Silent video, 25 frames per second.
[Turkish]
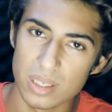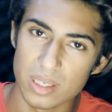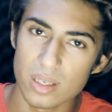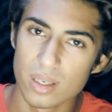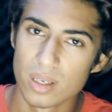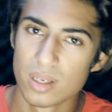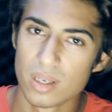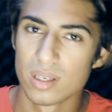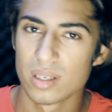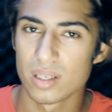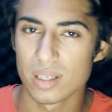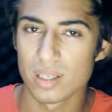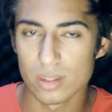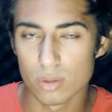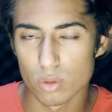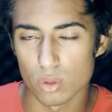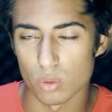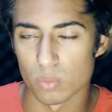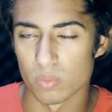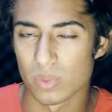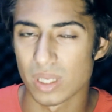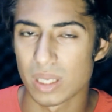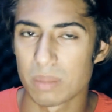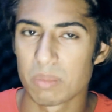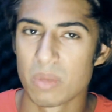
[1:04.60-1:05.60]
iyi, iyi
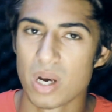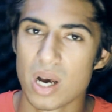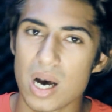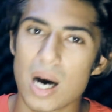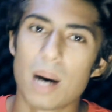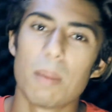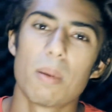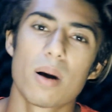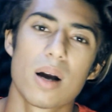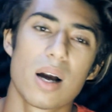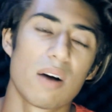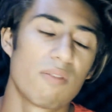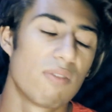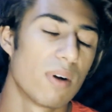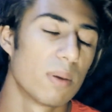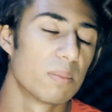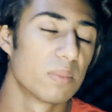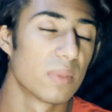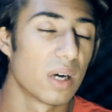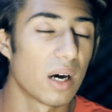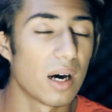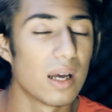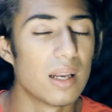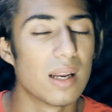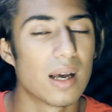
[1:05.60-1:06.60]
durumdayım ama
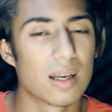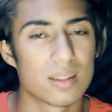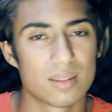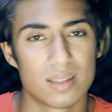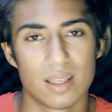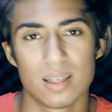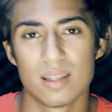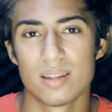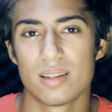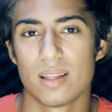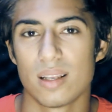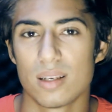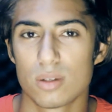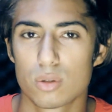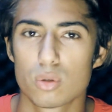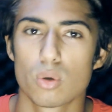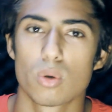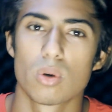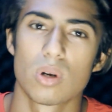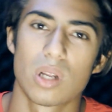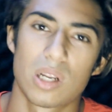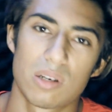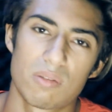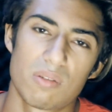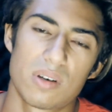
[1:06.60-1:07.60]
kafamda hala deli deli
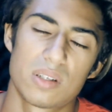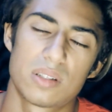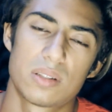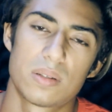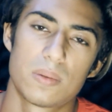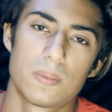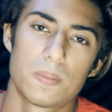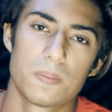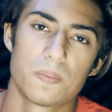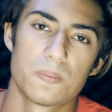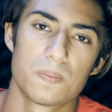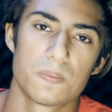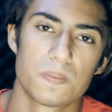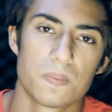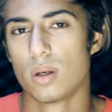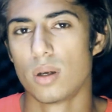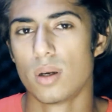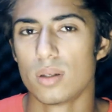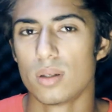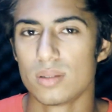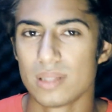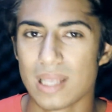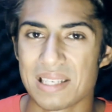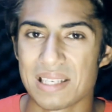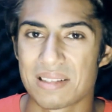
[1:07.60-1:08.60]
sorular var.
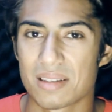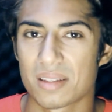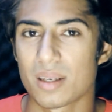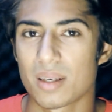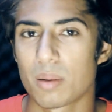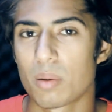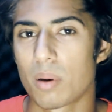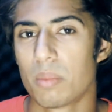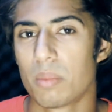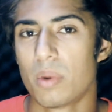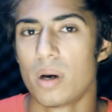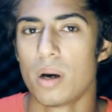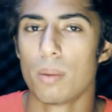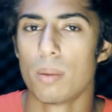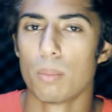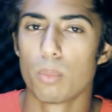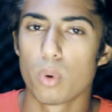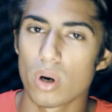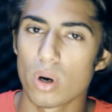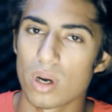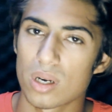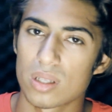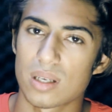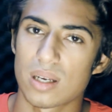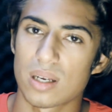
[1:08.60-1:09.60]
Neyse tamam.
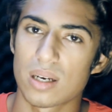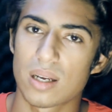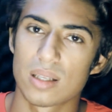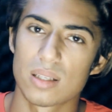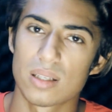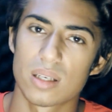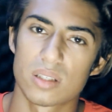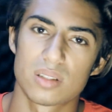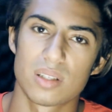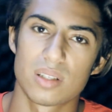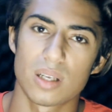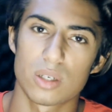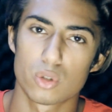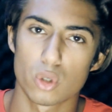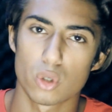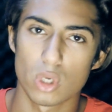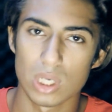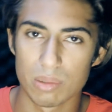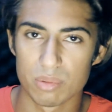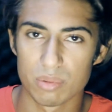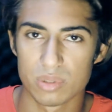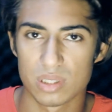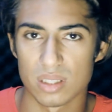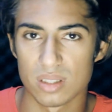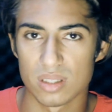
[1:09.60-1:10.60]
Bu arada arkadaşlar
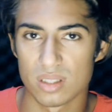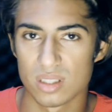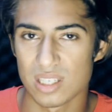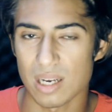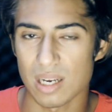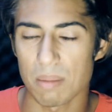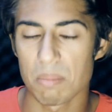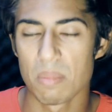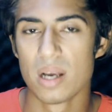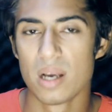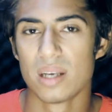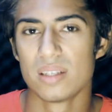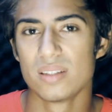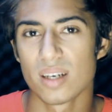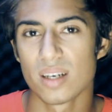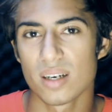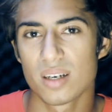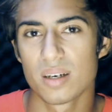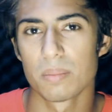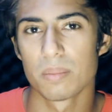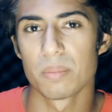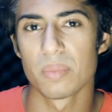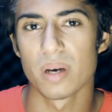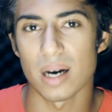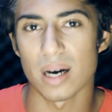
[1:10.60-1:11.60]
şöyle bir şey diyeceğim.
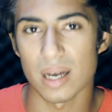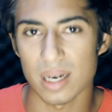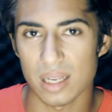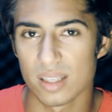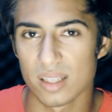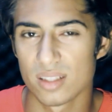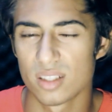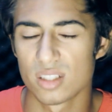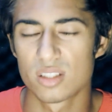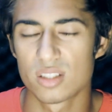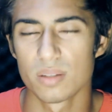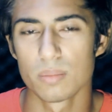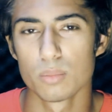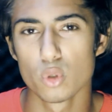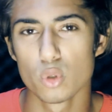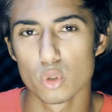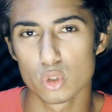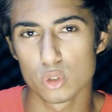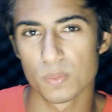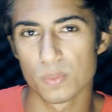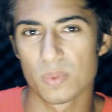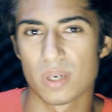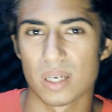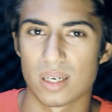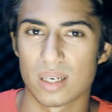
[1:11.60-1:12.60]
Yakın bir arkadaşım
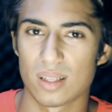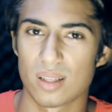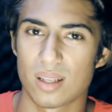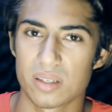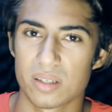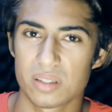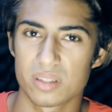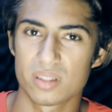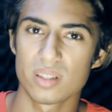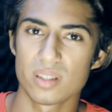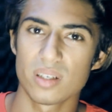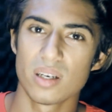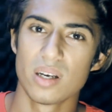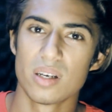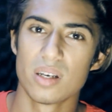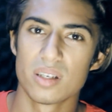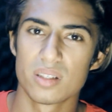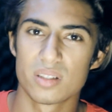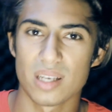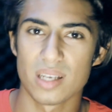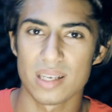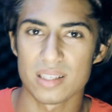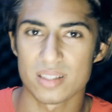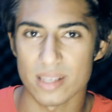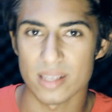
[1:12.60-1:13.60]
YouTube kanalı açtı.
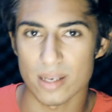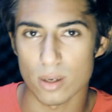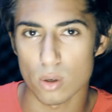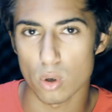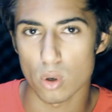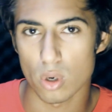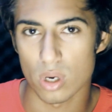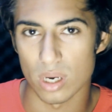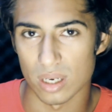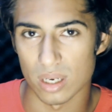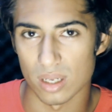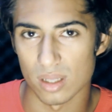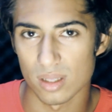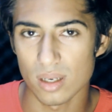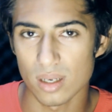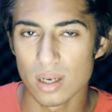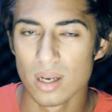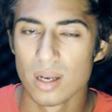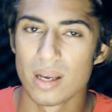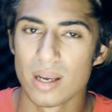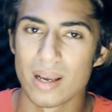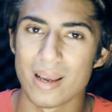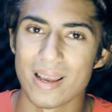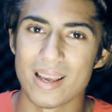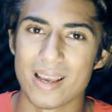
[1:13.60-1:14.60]
CSGO kanalı.
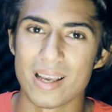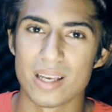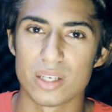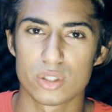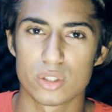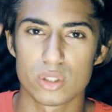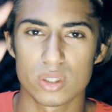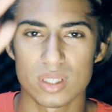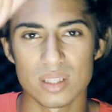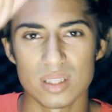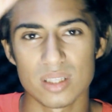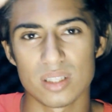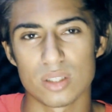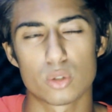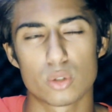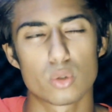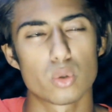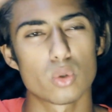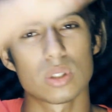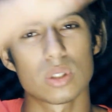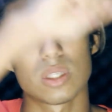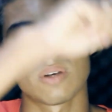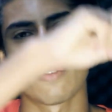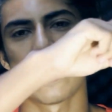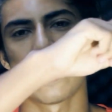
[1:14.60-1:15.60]
Ee, şimdi
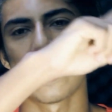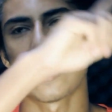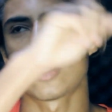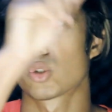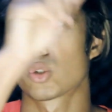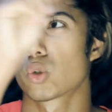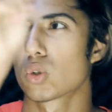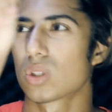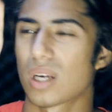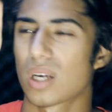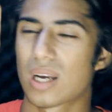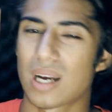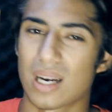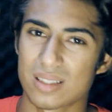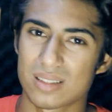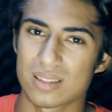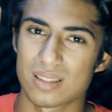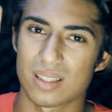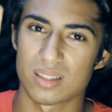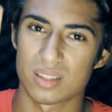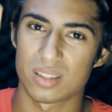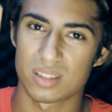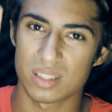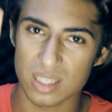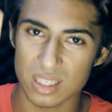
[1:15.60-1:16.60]
şurada veya şurada
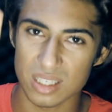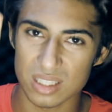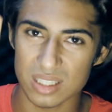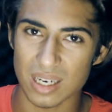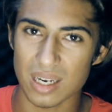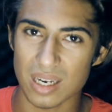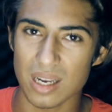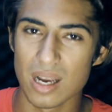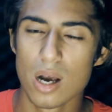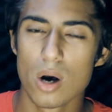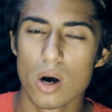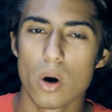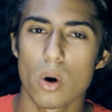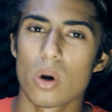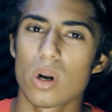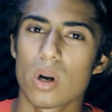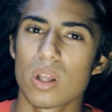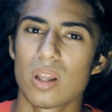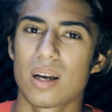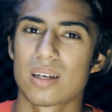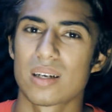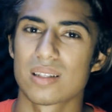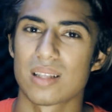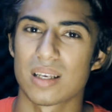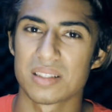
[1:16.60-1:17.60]
kartlarda çıkacak.
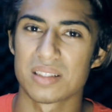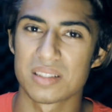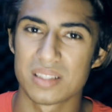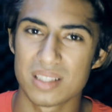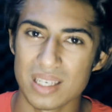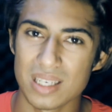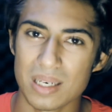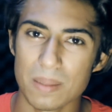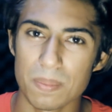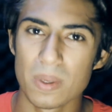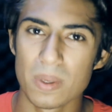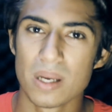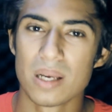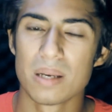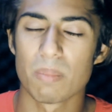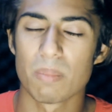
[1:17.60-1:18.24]
Oralardan girip